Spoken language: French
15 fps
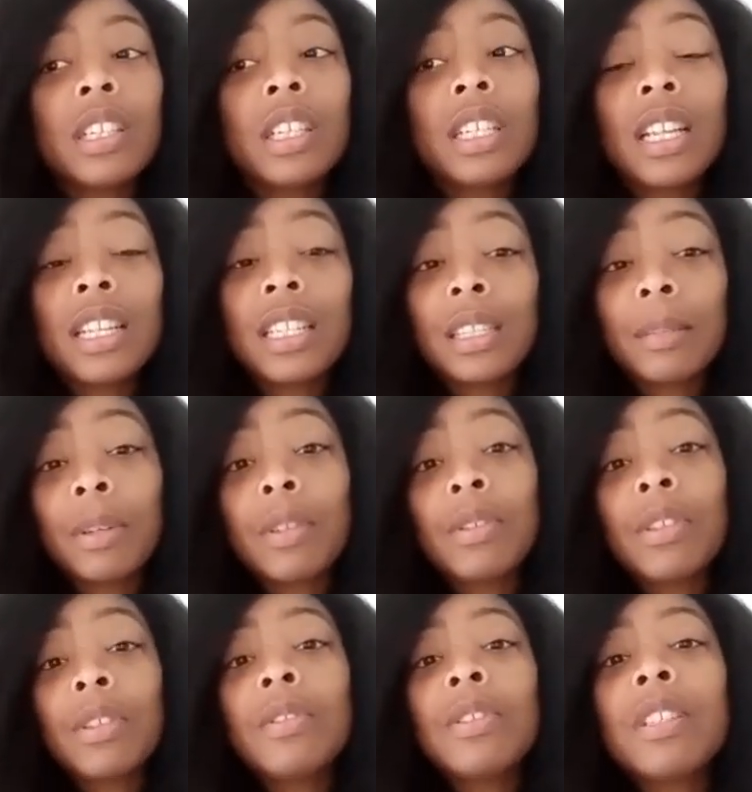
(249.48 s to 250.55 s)
la
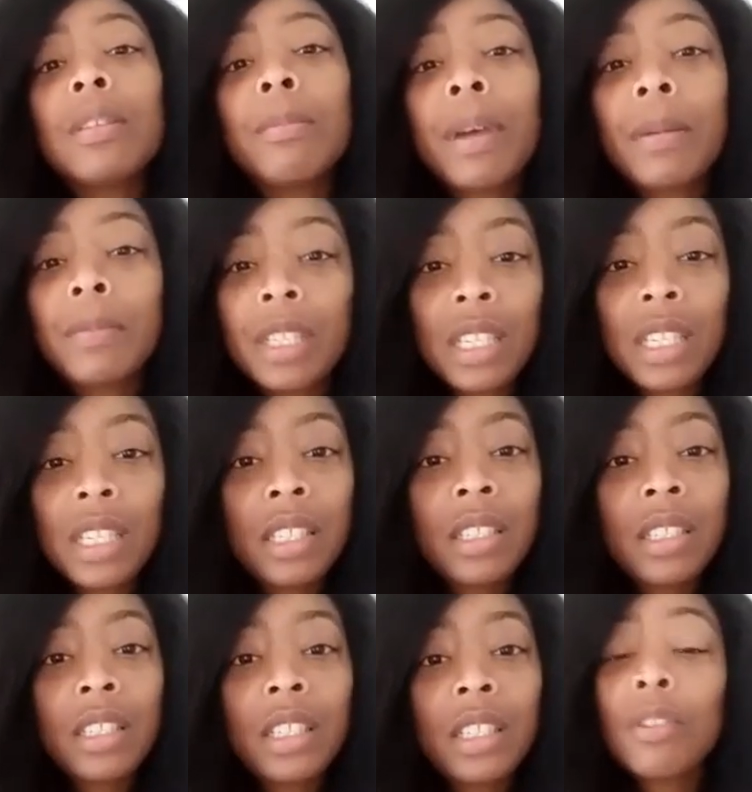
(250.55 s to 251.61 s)
drépanocytose n'est pas
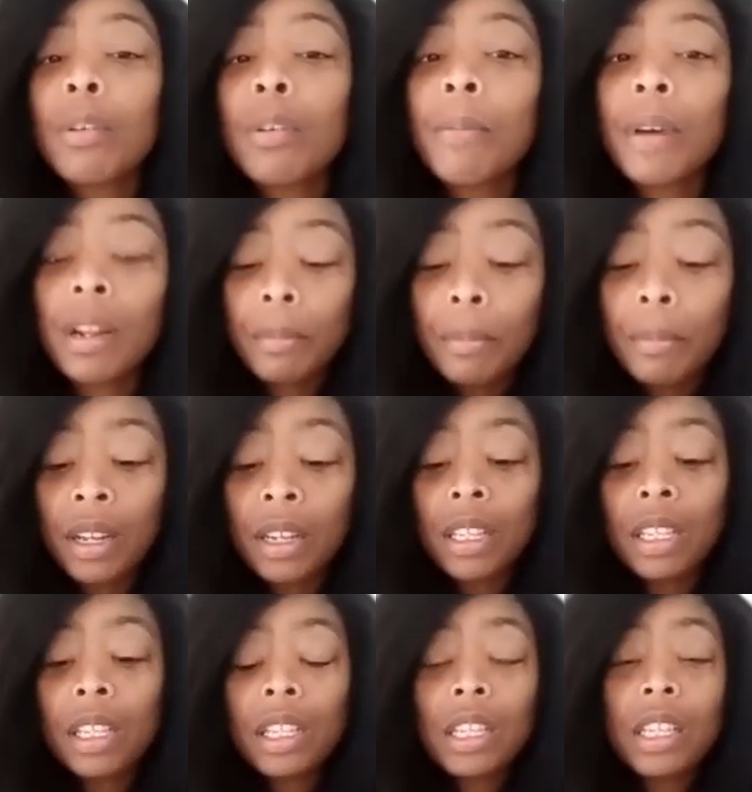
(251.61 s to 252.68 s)
médiatisée, on n'en parle pas
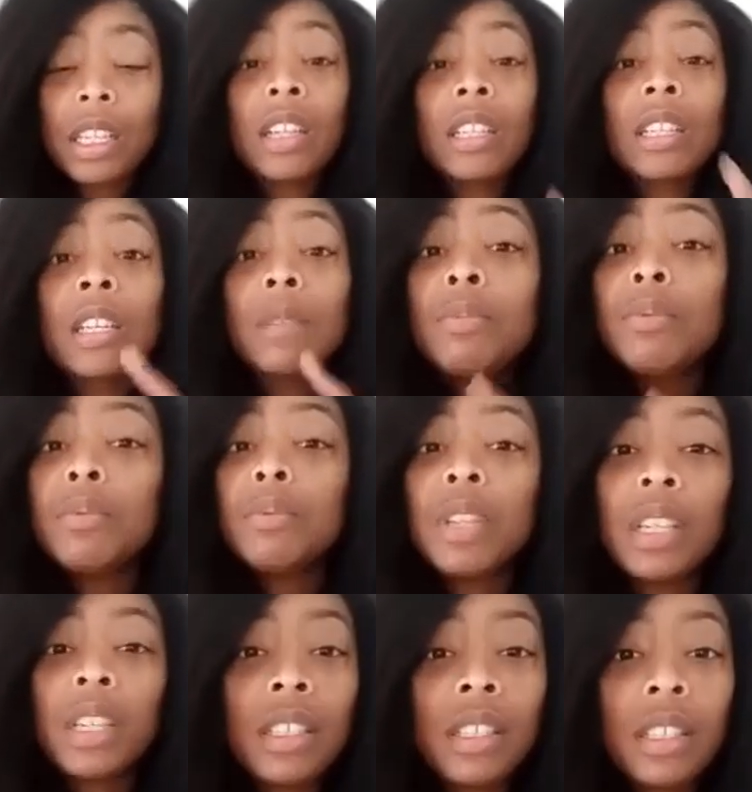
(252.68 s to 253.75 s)
il y a un tabou
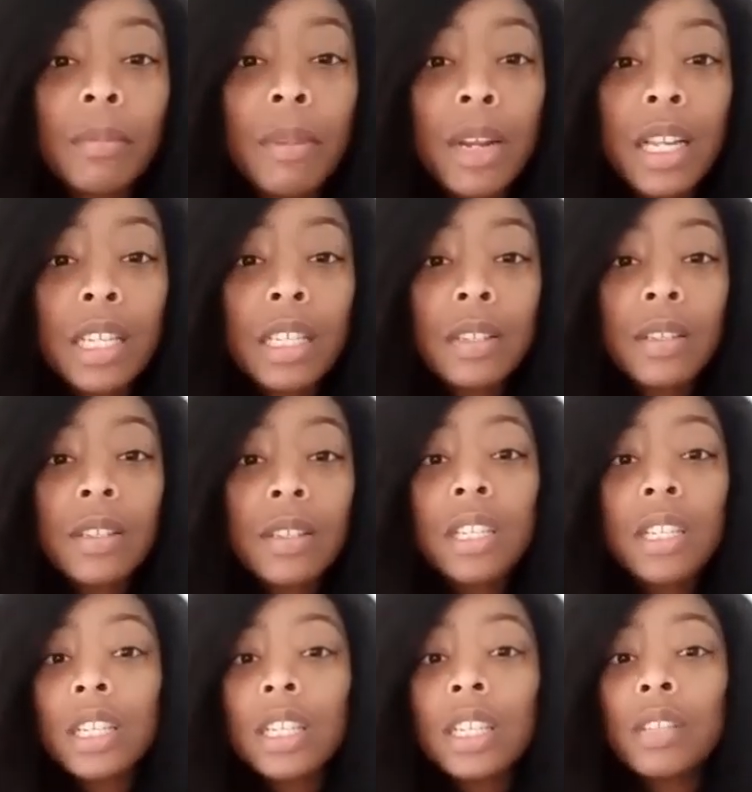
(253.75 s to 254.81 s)
derrière cette maladie.
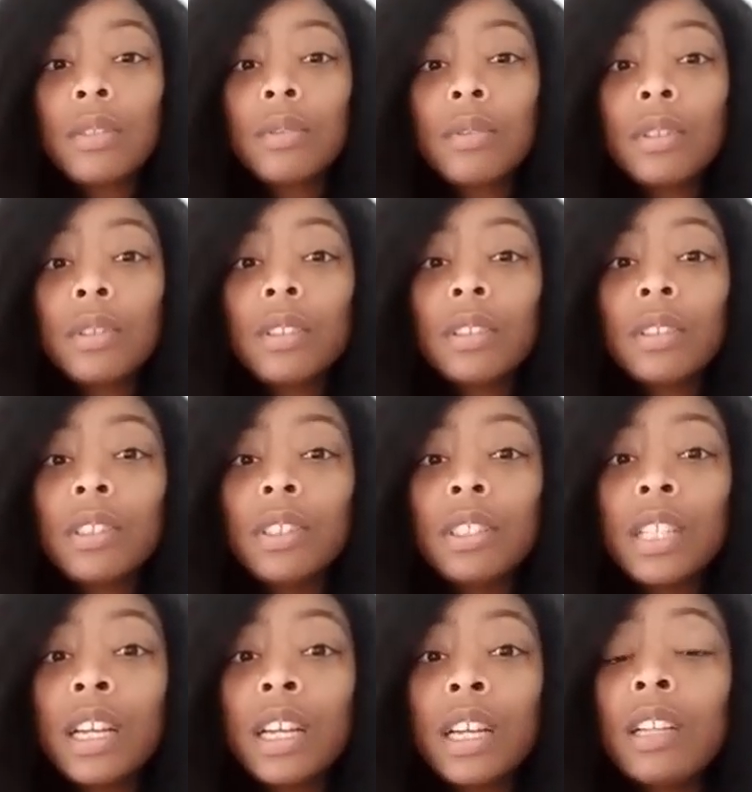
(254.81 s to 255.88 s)
Et donc,
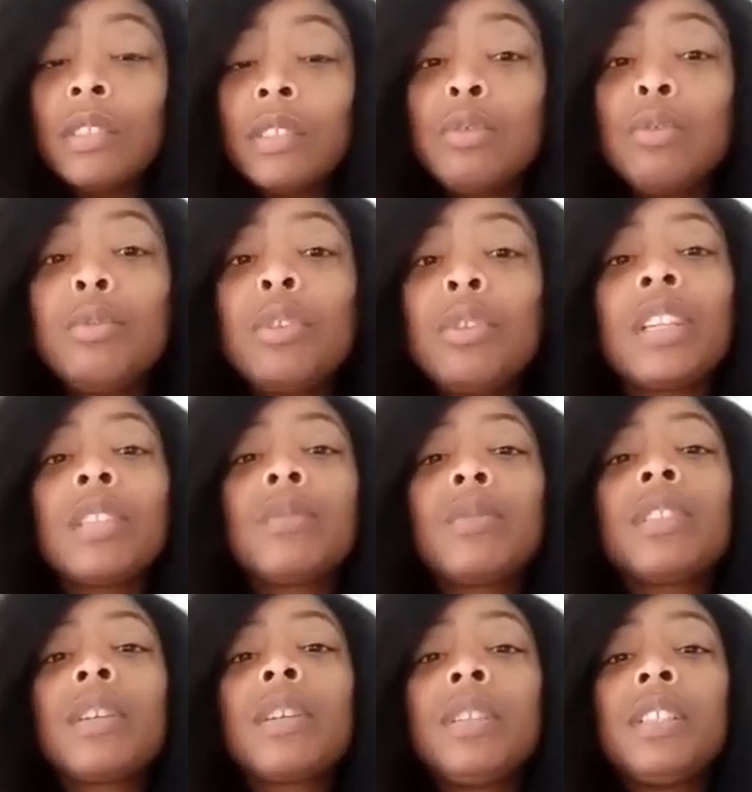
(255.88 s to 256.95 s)
il y a une double
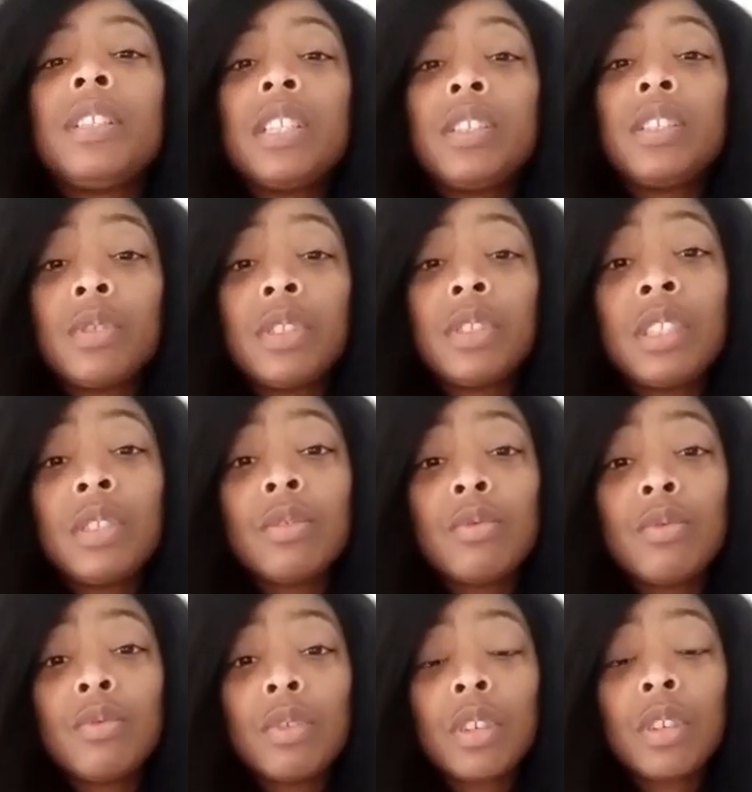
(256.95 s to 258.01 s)
responsabilité. Je le disais
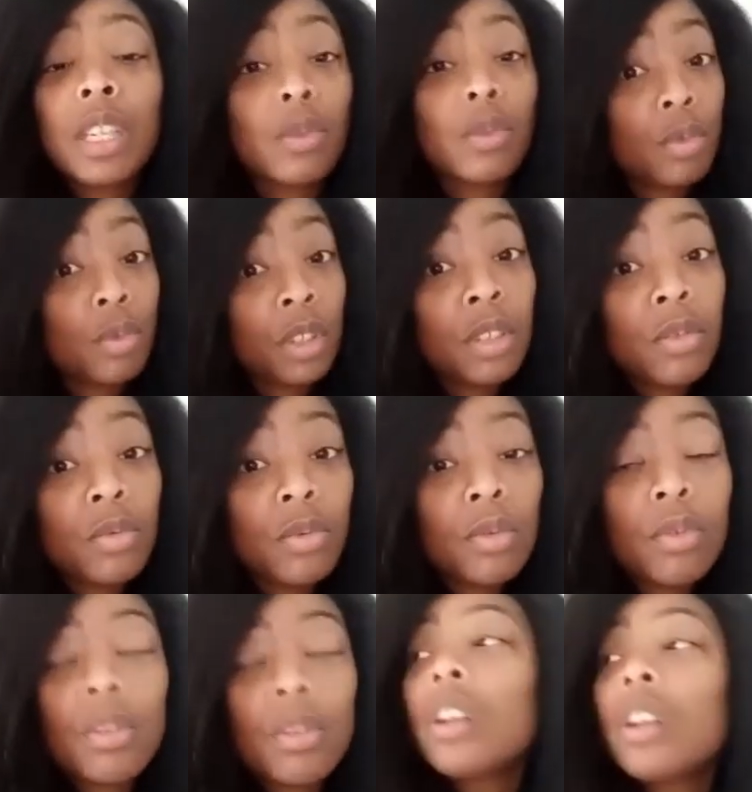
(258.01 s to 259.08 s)
toujours, et je le dis
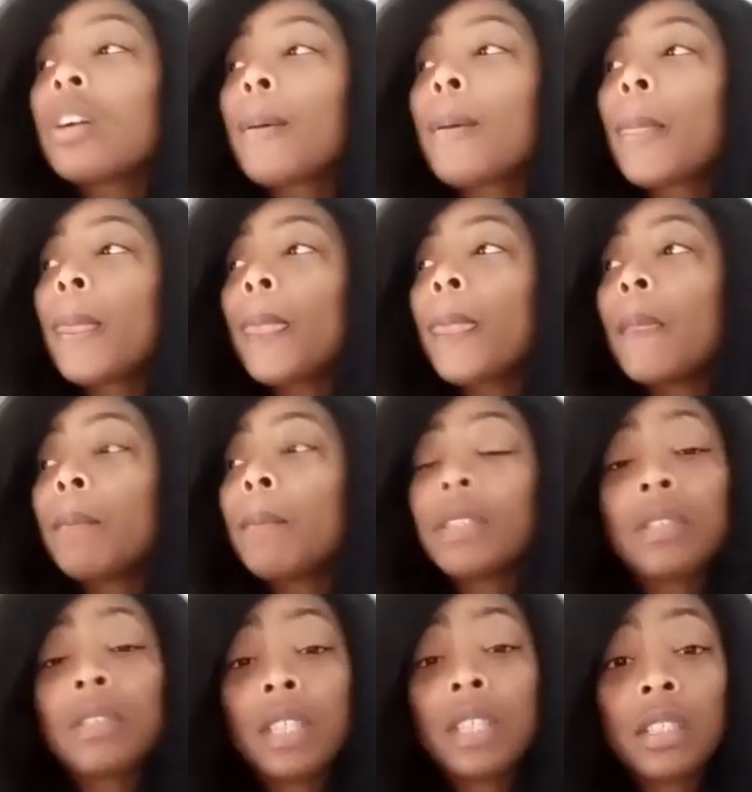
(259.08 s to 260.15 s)
toujours,
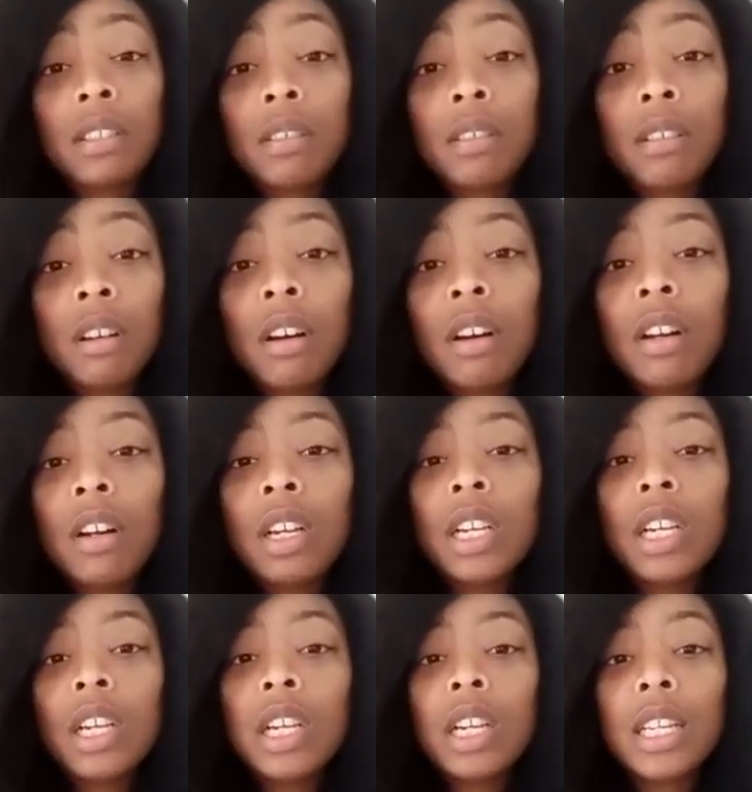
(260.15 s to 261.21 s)
parce que ça existe encore,
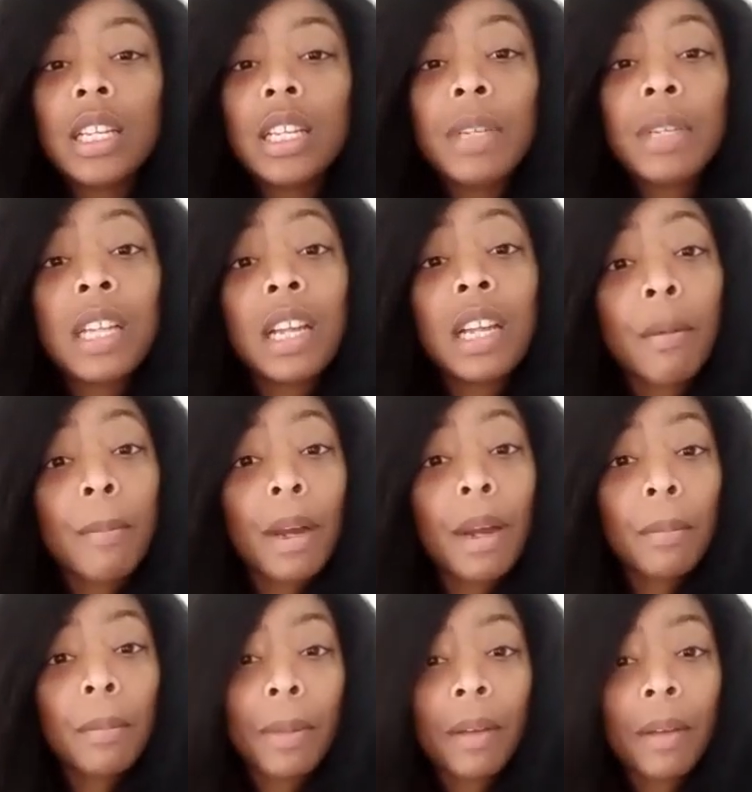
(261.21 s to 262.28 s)
les médias n'en
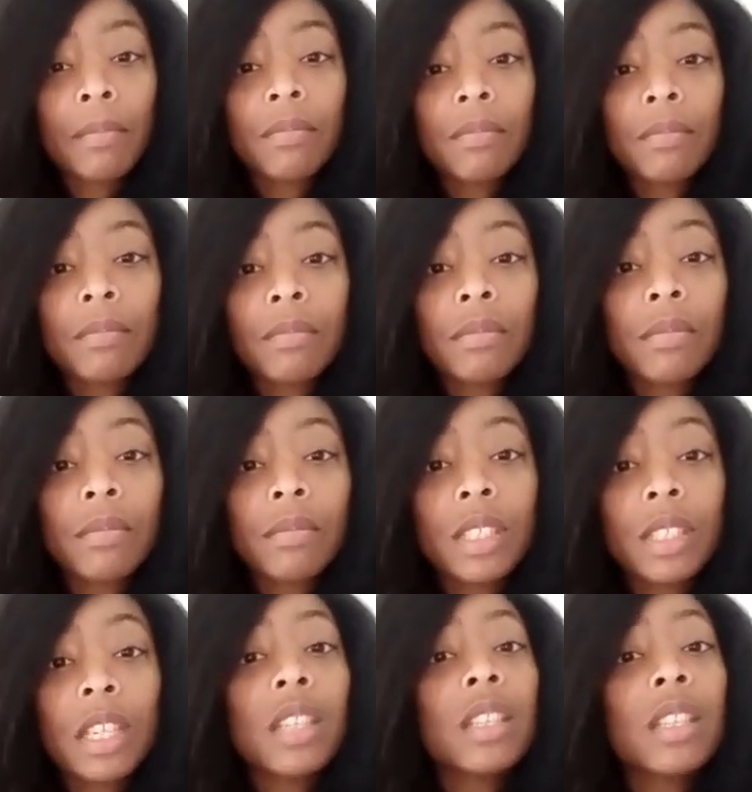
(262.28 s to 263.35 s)
parlent pas.
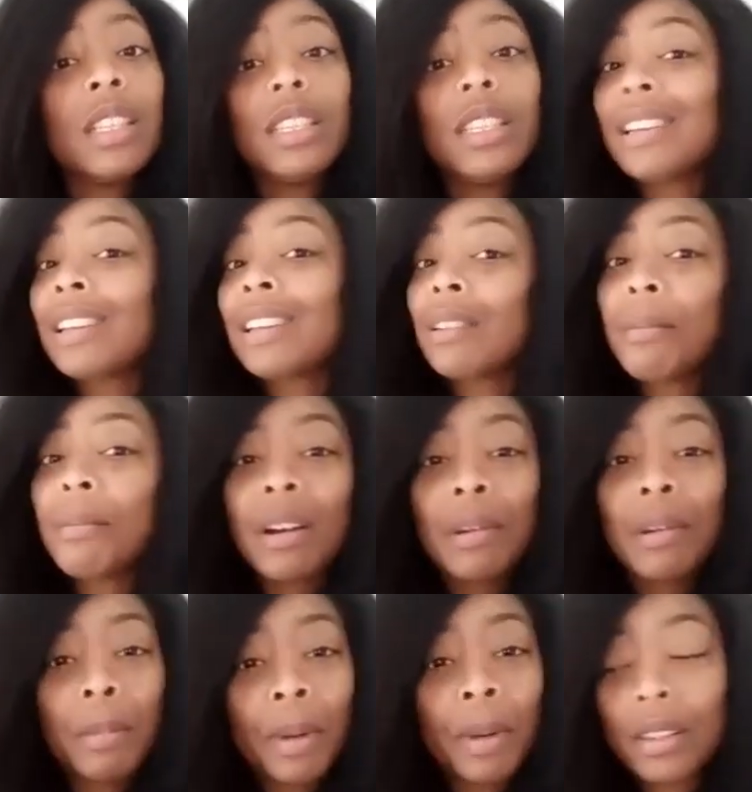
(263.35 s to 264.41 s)
Certes, l'État n'en
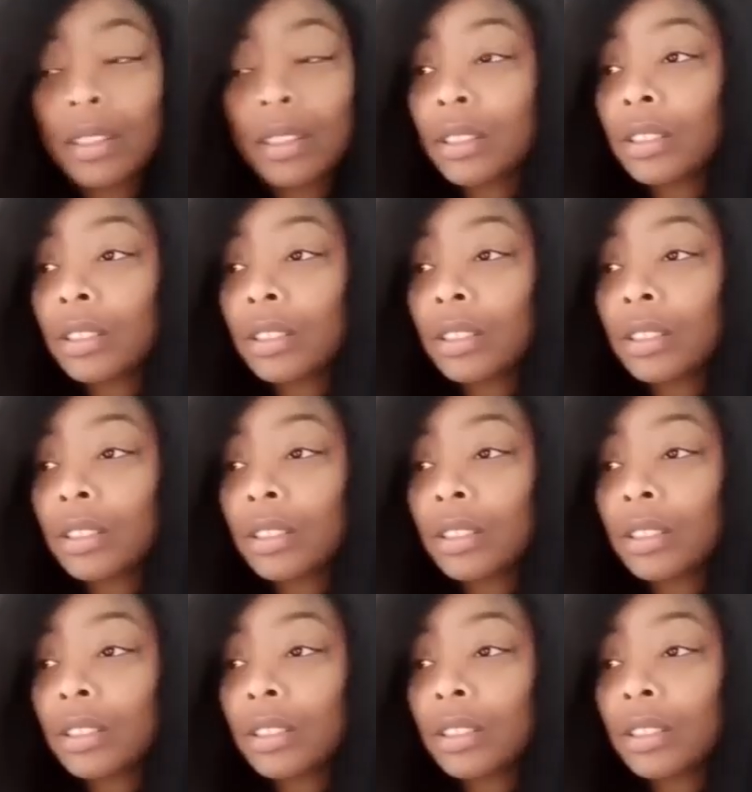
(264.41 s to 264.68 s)
parle pas.